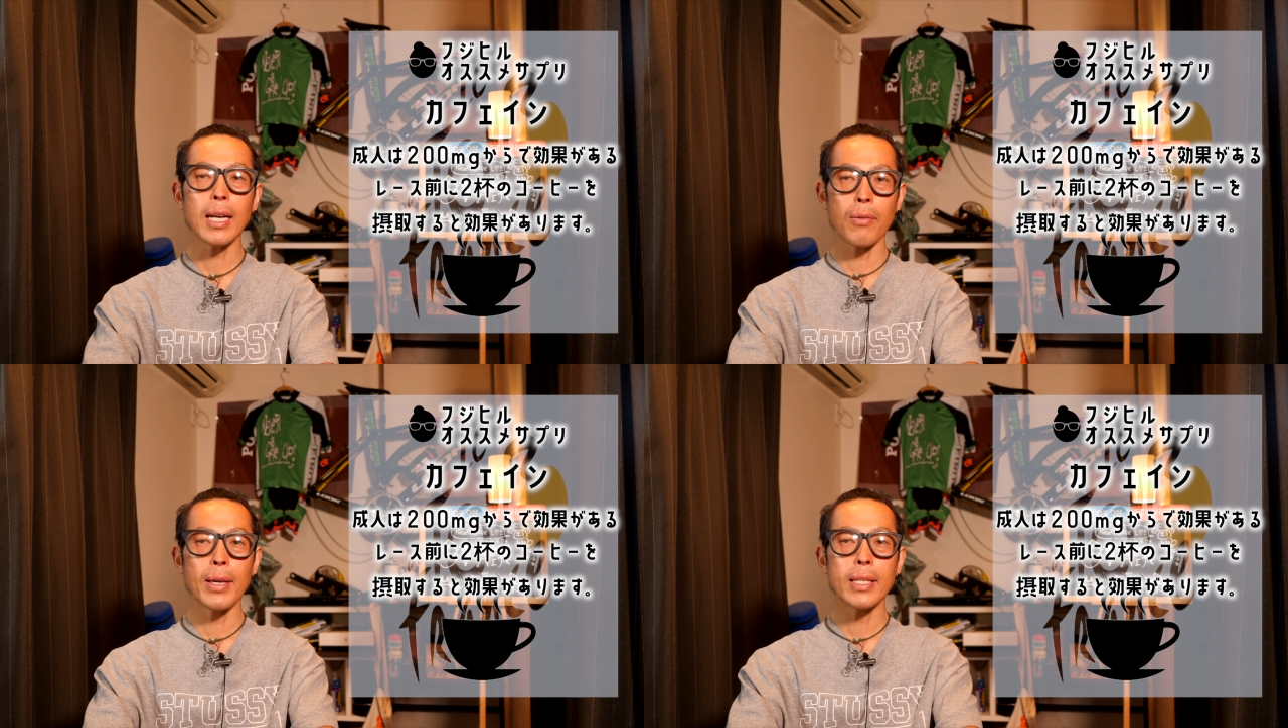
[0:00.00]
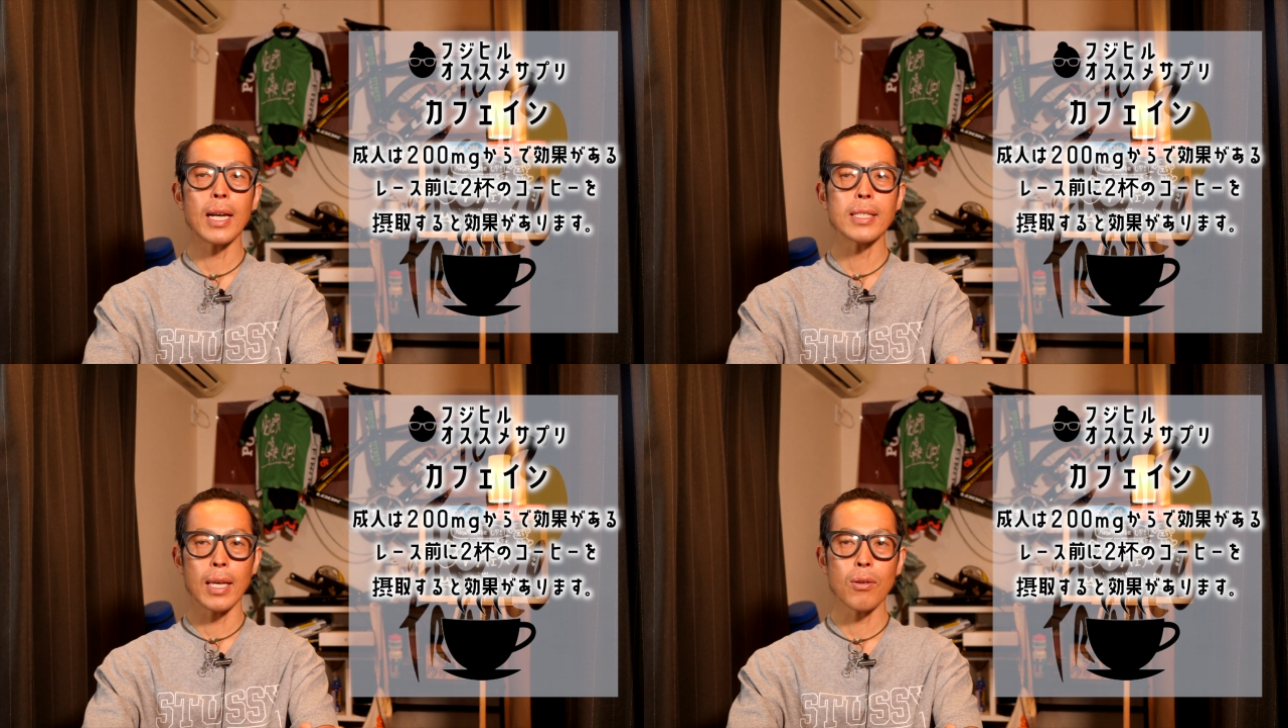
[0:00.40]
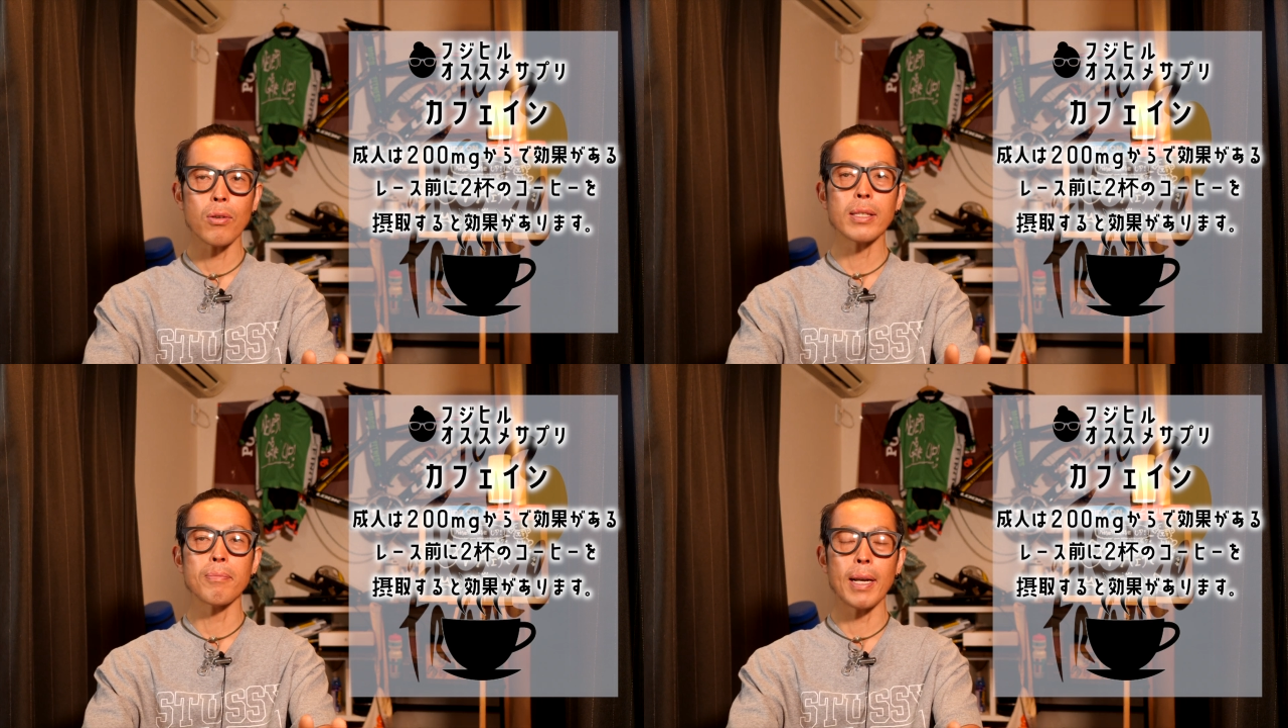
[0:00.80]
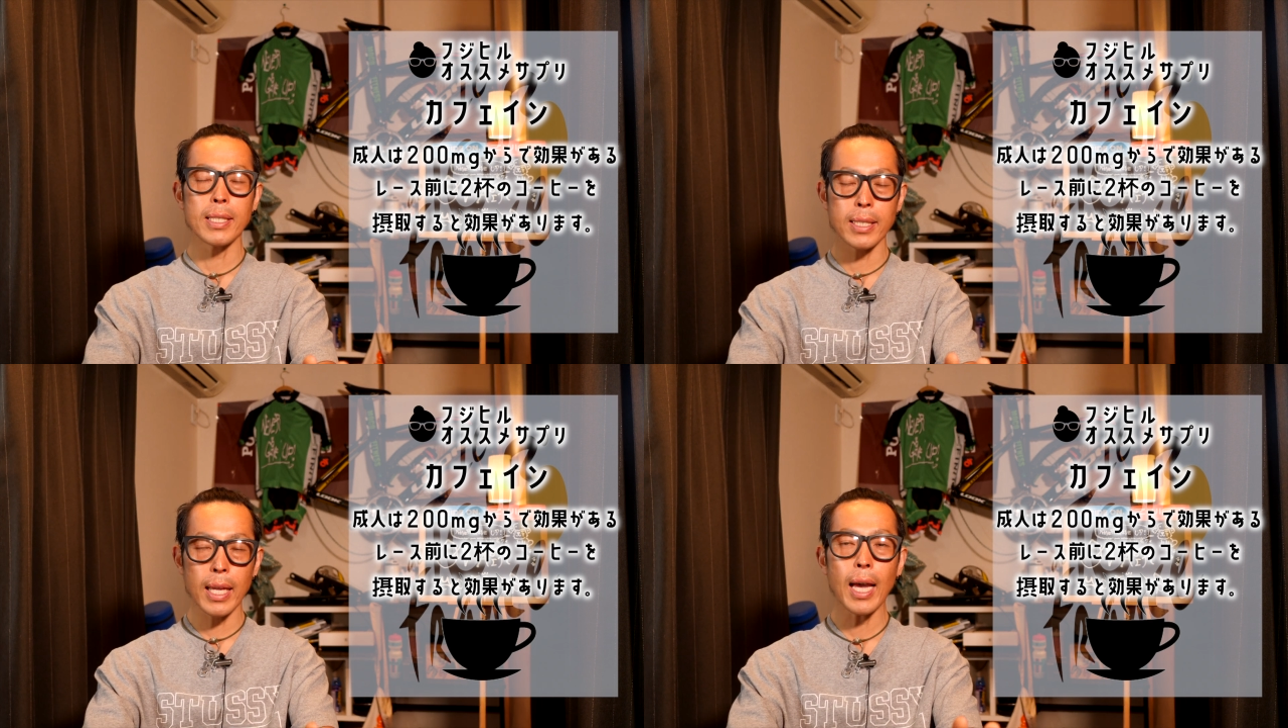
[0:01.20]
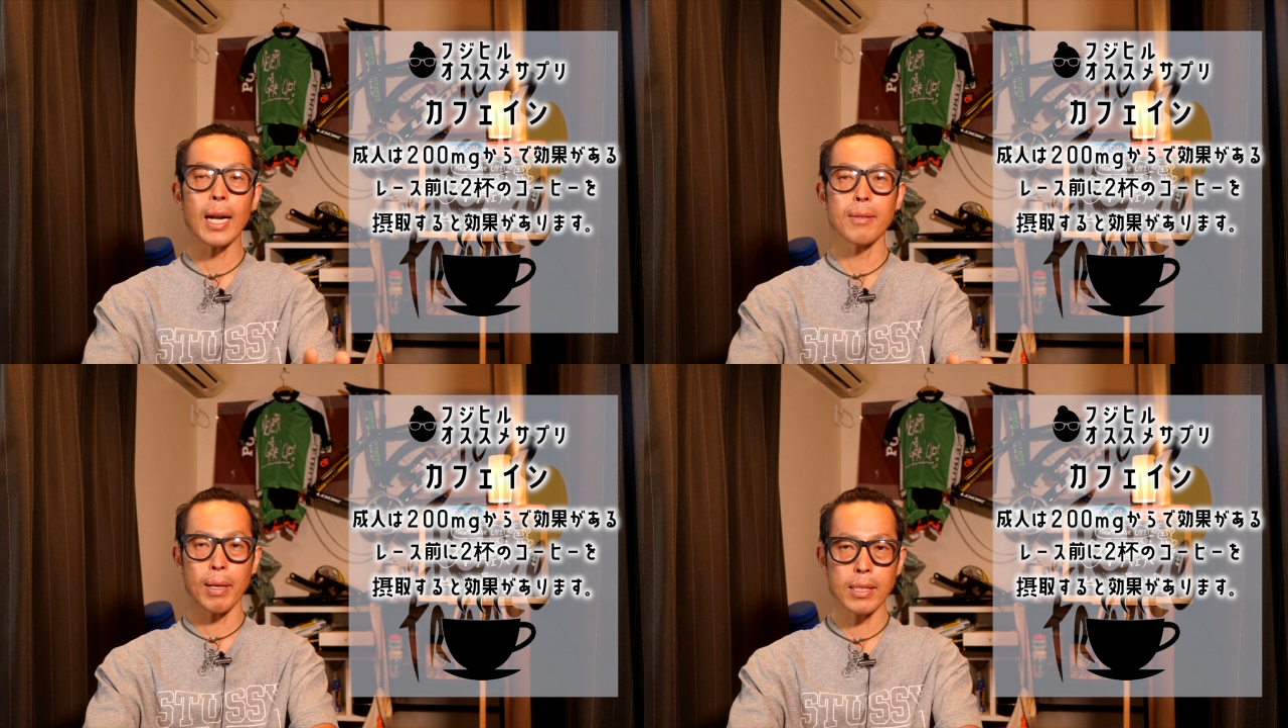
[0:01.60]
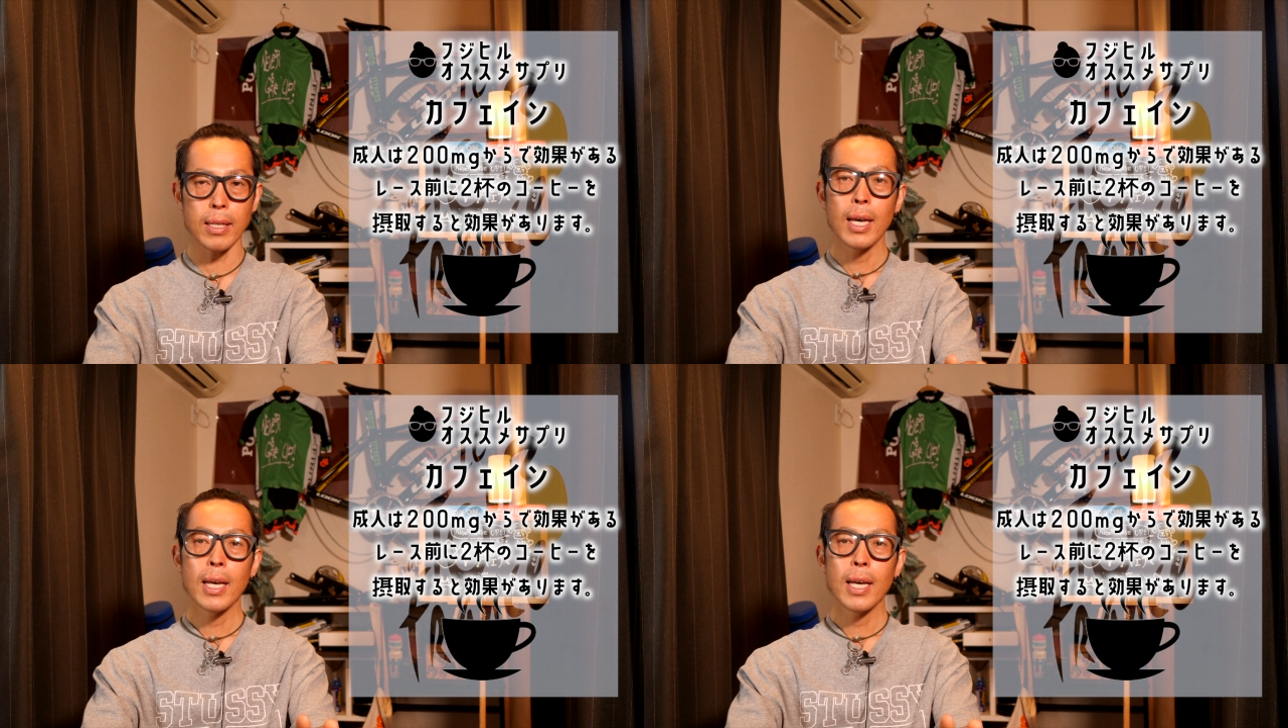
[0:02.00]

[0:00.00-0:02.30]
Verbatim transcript: カフェイン耐性。これはマジであります。